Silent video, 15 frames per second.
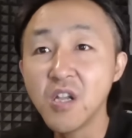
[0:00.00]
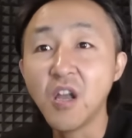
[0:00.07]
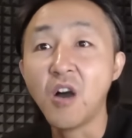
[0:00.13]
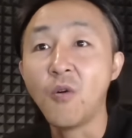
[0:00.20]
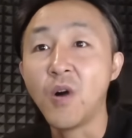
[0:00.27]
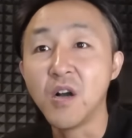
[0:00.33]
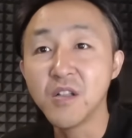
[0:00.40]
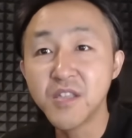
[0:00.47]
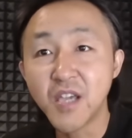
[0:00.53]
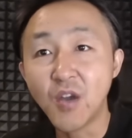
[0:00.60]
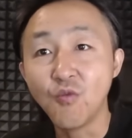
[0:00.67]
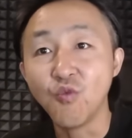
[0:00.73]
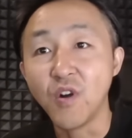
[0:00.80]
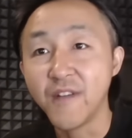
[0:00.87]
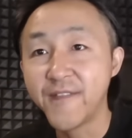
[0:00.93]
老王家，
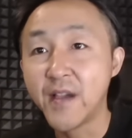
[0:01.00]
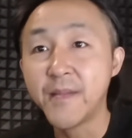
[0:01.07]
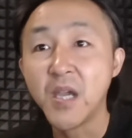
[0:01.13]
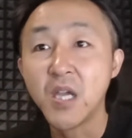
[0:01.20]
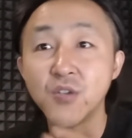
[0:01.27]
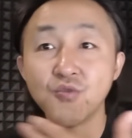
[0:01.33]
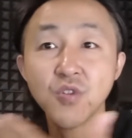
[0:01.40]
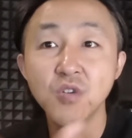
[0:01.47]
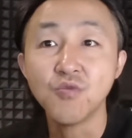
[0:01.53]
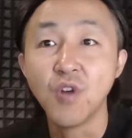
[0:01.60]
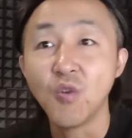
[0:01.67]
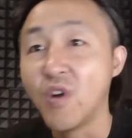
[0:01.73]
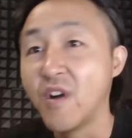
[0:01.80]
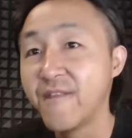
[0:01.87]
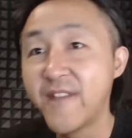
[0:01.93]
我贩卖军
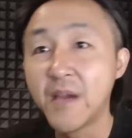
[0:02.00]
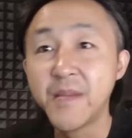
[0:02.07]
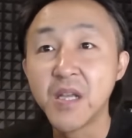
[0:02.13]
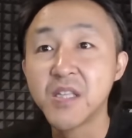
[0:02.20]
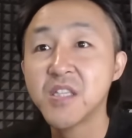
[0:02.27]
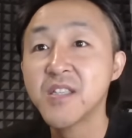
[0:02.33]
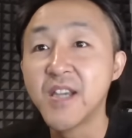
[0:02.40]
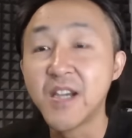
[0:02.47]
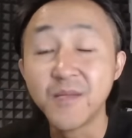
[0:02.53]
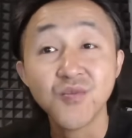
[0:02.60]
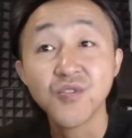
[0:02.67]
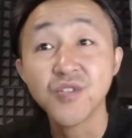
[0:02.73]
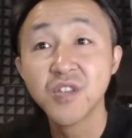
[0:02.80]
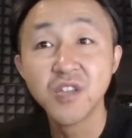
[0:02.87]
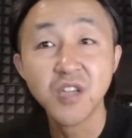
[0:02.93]
火，我贩卖鸡蛋
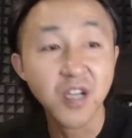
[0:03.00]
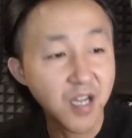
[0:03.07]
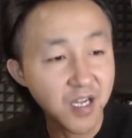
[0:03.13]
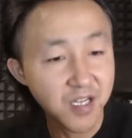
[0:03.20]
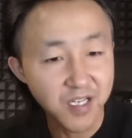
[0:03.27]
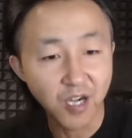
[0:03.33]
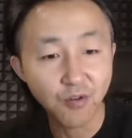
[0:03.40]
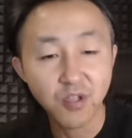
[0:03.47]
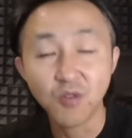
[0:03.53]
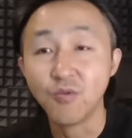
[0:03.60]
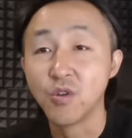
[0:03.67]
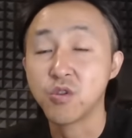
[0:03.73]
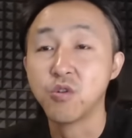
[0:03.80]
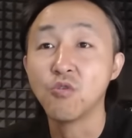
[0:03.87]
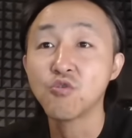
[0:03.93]
母鸡啊，然后呢，
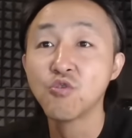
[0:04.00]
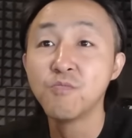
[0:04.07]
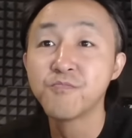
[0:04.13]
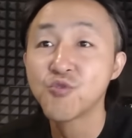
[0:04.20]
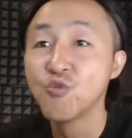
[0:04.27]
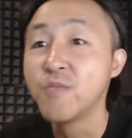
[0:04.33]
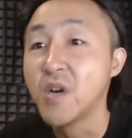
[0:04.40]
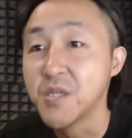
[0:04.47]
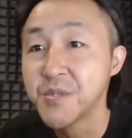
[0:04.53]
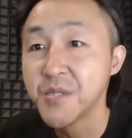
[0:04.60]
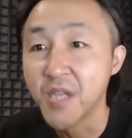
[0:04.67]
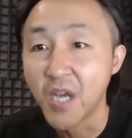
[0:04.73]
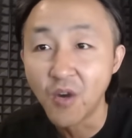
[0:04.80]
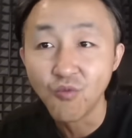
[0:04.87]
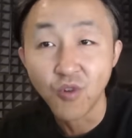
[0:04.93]
我从中中饱腹
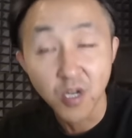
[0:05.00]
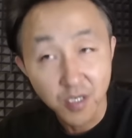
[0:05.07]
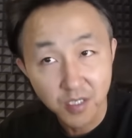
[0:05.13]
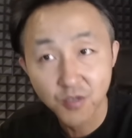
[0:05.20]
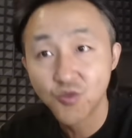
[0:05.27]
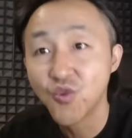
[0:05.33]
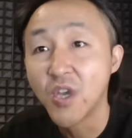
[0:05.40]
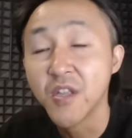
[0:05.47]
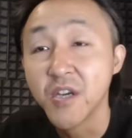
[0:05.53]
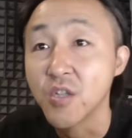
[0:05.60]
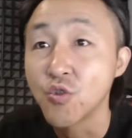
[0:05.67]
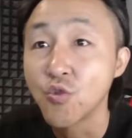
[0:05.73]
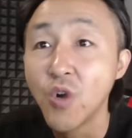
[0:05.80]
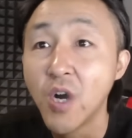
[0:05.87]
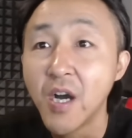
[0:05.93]
囊，我赚的
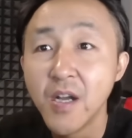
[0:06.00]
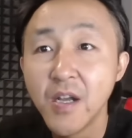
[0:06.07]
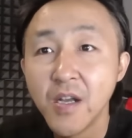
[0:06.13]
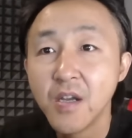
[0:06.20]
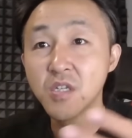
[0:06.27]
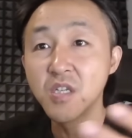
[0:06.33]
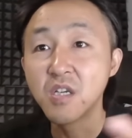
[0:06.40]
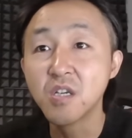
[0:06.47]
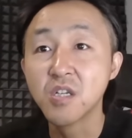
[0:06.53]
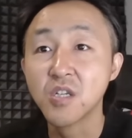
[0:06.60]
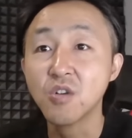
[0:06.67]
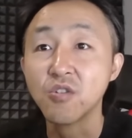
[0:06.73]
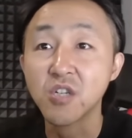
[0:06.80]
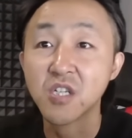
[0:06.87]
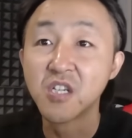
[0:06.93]
很多。这个
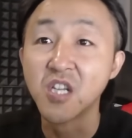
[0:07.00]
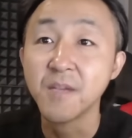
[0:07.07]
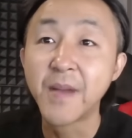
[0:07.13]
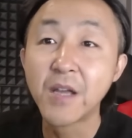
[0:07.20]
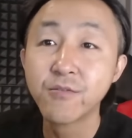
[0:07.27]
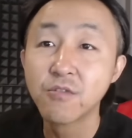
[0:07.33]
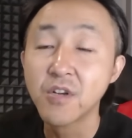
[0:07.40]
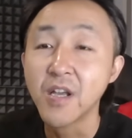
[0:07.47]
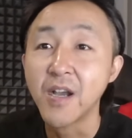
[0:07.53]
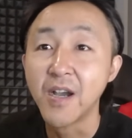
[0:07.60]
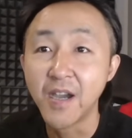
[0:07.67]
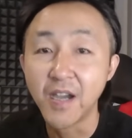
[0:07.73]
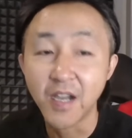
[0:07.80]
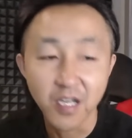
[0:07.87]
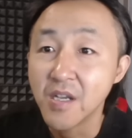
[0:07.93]
时候，十里八村的
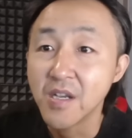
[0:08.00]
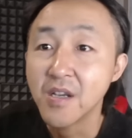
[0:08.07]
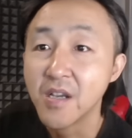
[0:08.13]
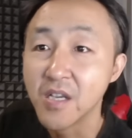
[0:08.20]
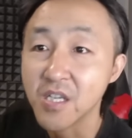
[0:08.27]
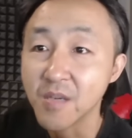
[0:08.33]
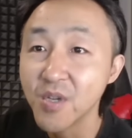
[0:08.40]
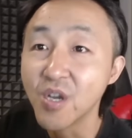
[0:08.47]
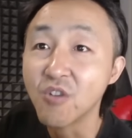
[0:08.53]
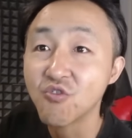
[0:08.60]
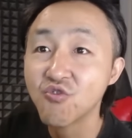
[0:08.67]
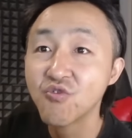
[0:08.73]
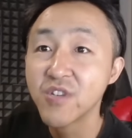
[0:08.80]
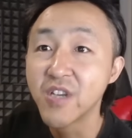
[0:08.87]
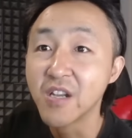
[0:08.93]
啊，啊什么老
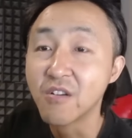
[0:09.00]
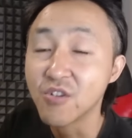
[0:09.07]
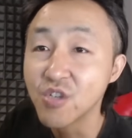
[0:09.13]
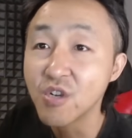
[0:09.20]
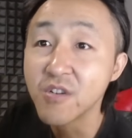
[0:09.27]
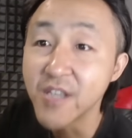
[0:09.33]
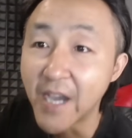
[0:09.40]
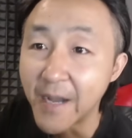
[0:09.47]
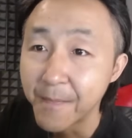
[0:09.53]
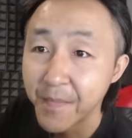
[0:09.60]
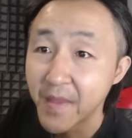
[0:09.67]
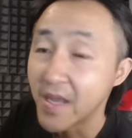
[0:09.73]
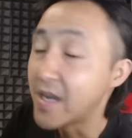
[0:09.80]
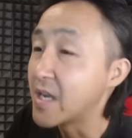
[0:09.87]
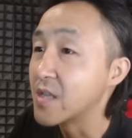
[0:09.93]
朱家、老赵家
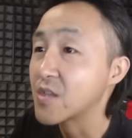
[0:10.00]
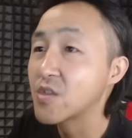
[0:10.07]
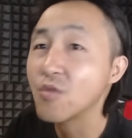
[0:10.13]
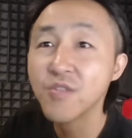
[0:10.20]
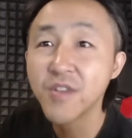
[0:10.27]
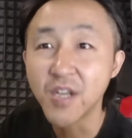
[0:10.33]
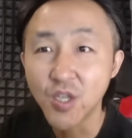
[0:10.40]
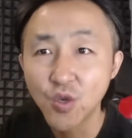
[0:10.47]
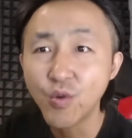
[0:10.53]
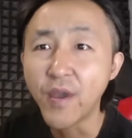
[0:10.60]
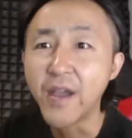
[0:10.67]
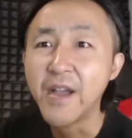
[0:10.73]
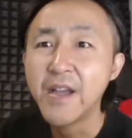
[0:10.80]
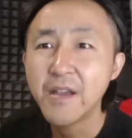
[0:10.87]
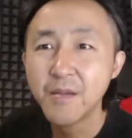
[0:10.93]
啊，都在
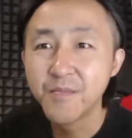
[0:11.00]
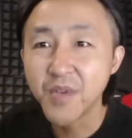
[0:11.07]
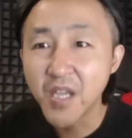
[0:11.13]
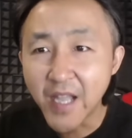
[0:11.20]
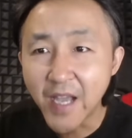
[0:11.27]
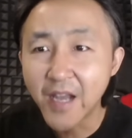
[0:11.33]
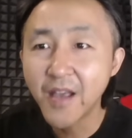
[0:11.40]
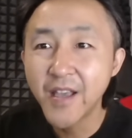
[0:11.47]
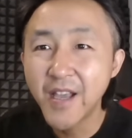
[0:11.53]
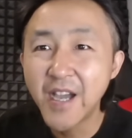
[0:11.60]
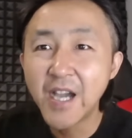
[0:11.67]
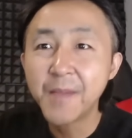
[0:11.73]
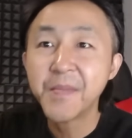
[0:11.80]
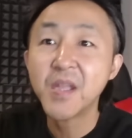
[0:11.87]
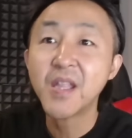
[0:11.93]
劝别打了
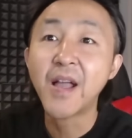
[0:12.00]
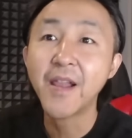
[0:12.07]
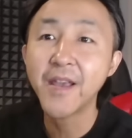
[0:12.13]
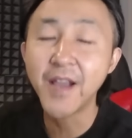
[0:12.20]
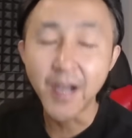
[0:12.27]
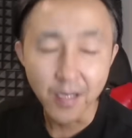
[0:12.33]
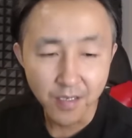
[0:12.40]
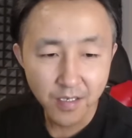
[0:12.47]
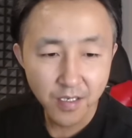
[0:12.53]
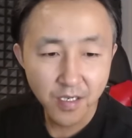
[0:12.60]
呀，别打了呀！